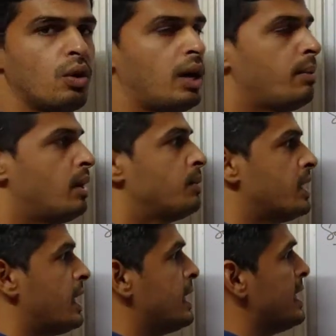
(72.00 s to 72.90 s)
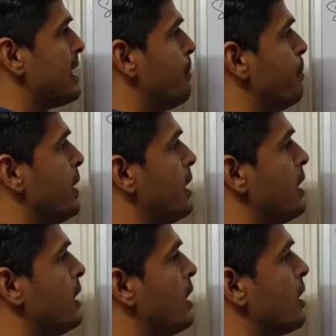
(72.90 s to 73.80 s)
सो अब हम करेंगे
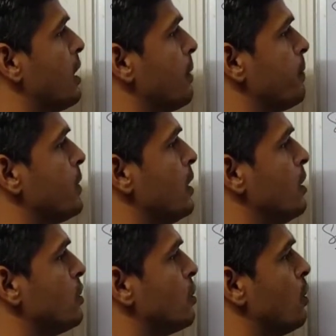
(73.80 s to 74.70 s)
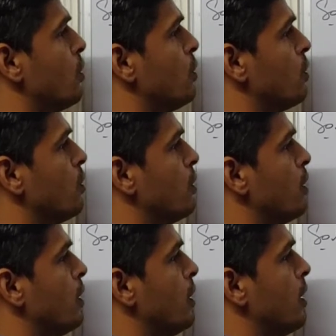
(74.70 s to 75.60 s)
कंपेयरिंग का काम सो
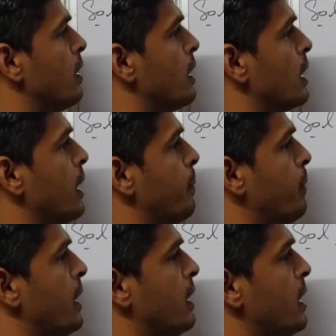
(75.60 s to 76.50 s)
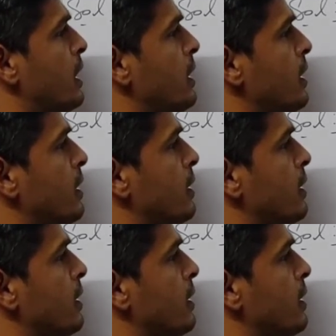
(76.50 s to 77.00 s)
कंपेयरिंग